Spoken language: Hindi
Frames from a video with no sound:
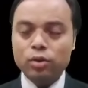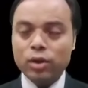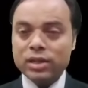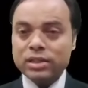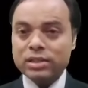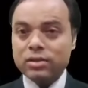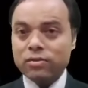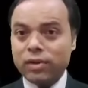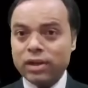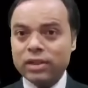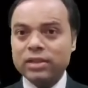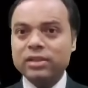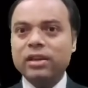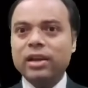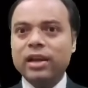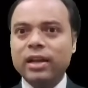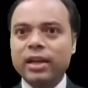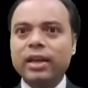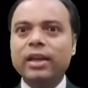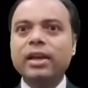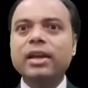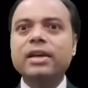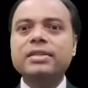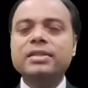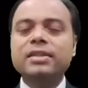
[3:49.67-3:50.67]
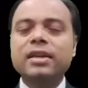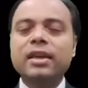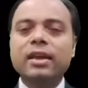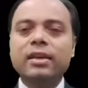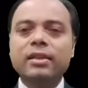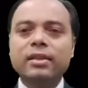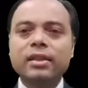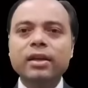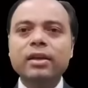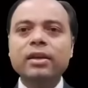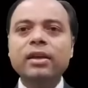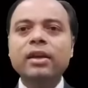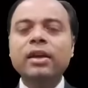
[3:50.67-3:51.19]
थोड़ा सा वक्त लगेगा इसके
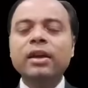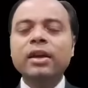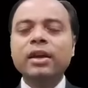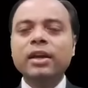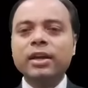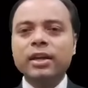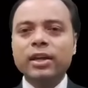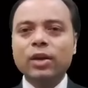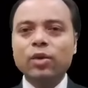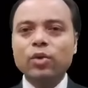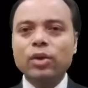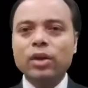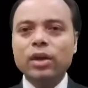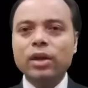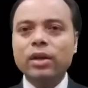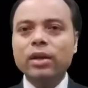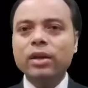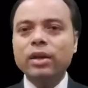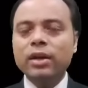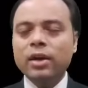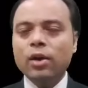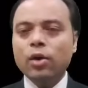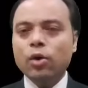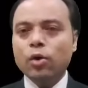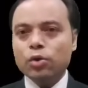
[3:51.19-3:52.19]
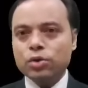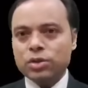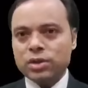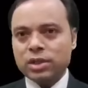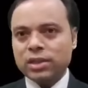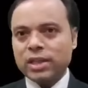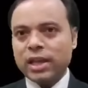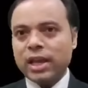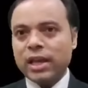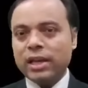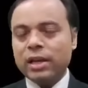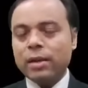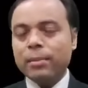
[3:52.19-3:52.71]
अंदर क्योंकि हो
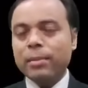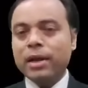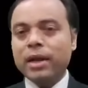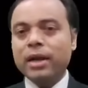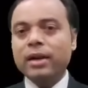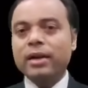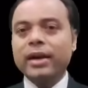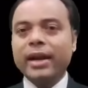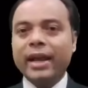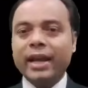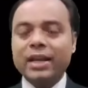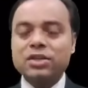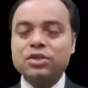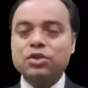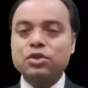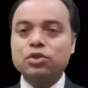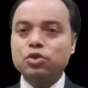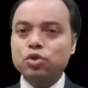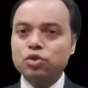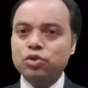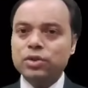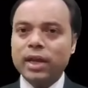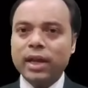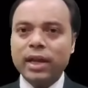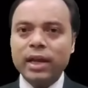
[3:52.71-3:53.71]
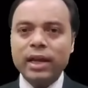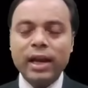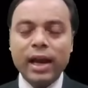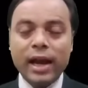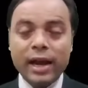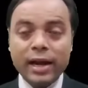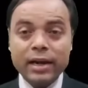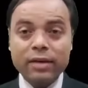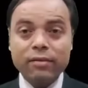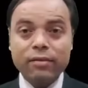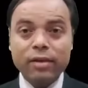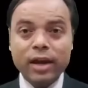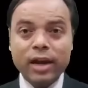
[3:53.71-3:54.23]
सकता है कि हमारा नेक्स्ट जो साइकिल
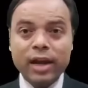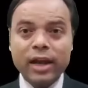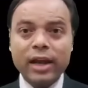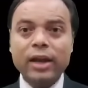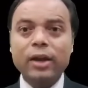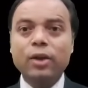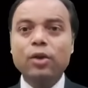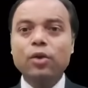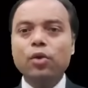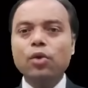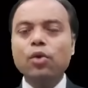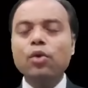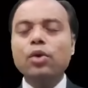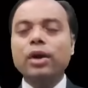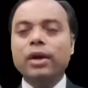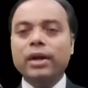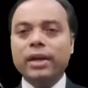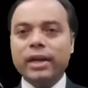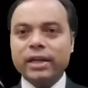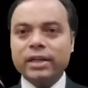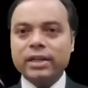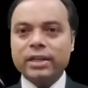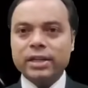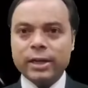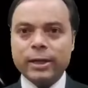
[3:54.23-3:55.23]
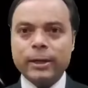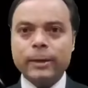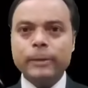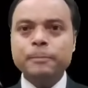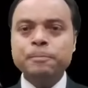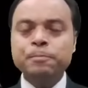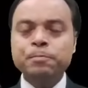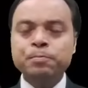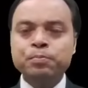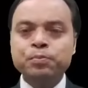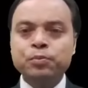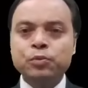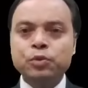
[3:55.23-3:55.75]
आने वाला है ओ कनेक्ट का
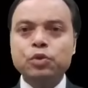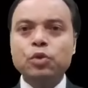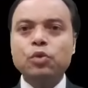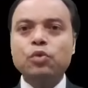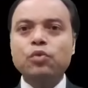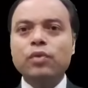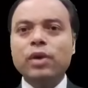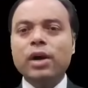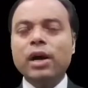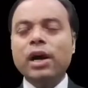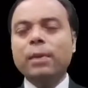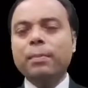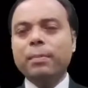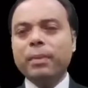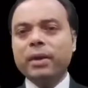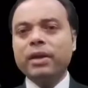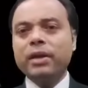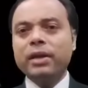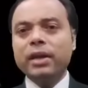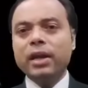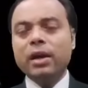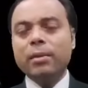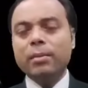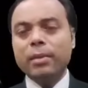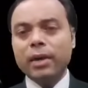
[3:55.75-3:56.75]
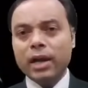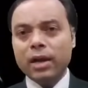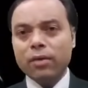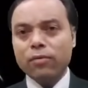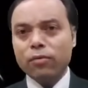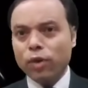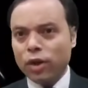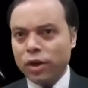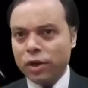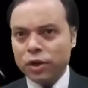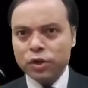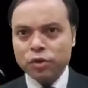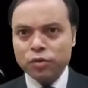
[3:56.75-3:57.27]
तो वहां पे ये हमारा
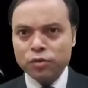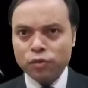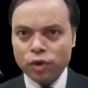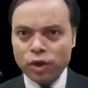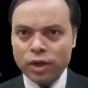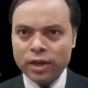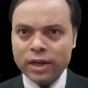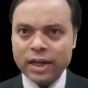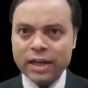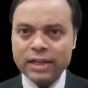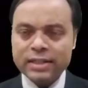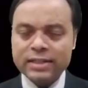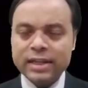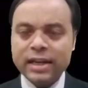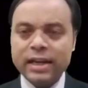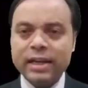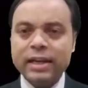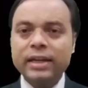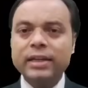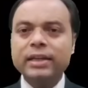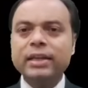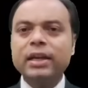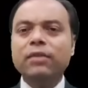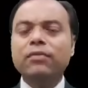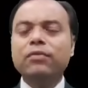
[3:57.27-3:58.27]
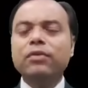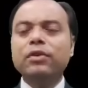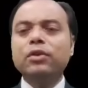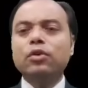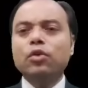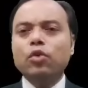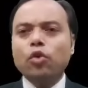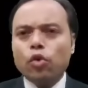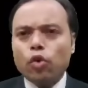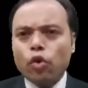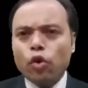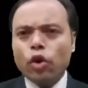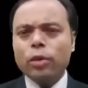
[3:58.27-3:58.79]
वॉलेट टू वॉलेट आ जाए या
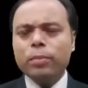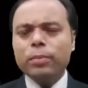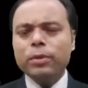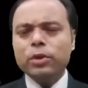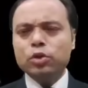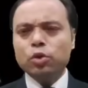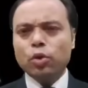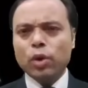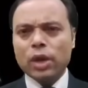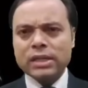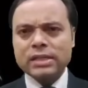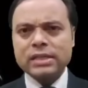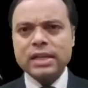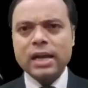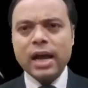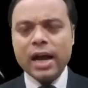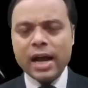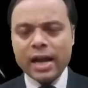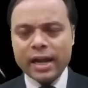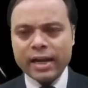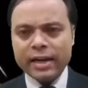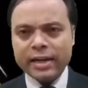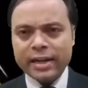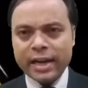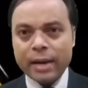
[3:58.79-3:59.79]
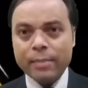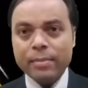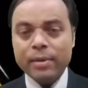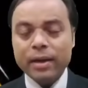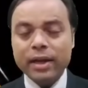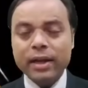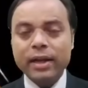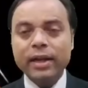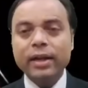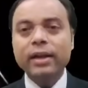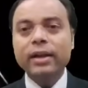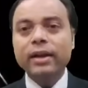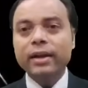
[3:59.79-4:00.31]
फिर और भी थोड़ा सा आगे टाइम
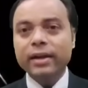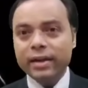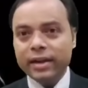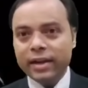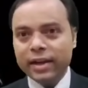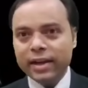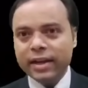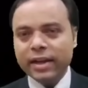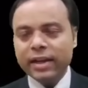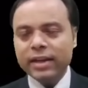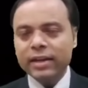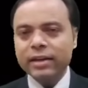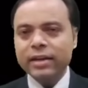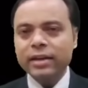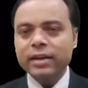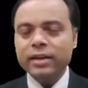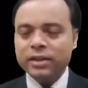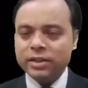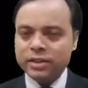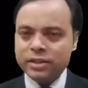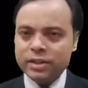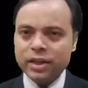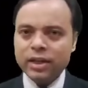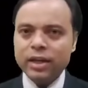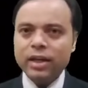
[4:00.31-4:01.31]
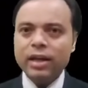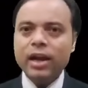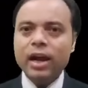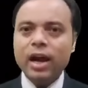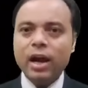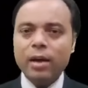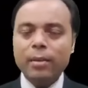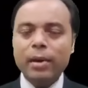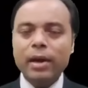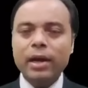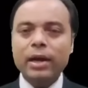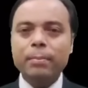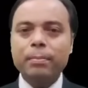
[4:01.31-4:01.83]
लगे लेकिन ये
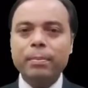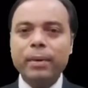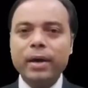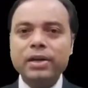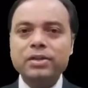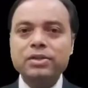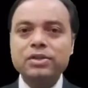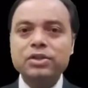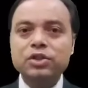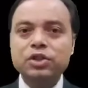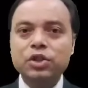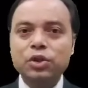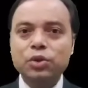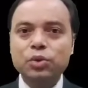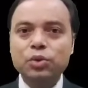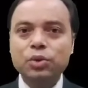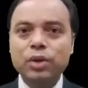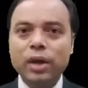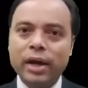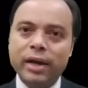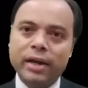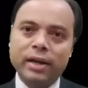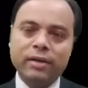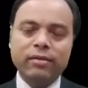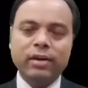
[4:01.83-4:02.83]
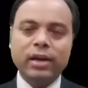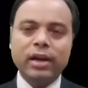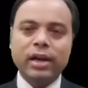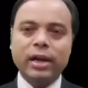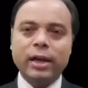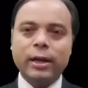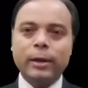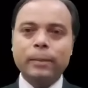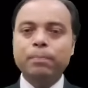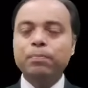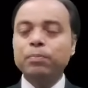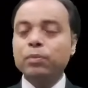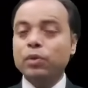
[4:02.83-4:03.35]
हमारे पास जरूर आने वाला
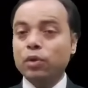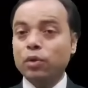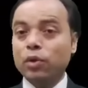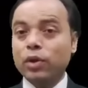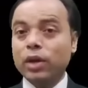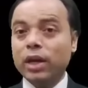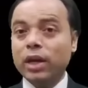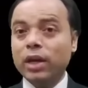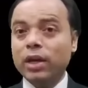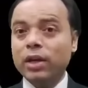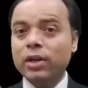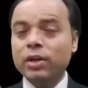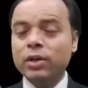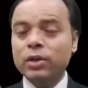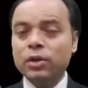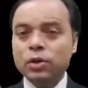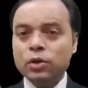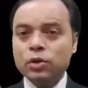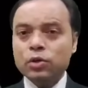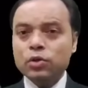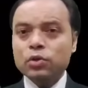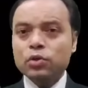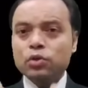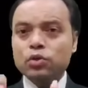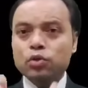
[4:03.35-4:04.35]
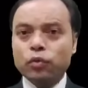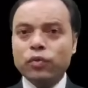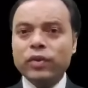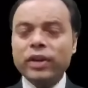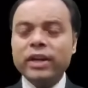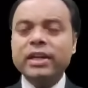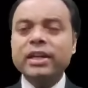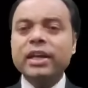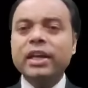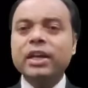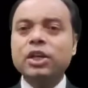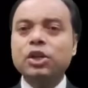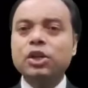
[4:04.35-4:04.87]
है ओके सो वेट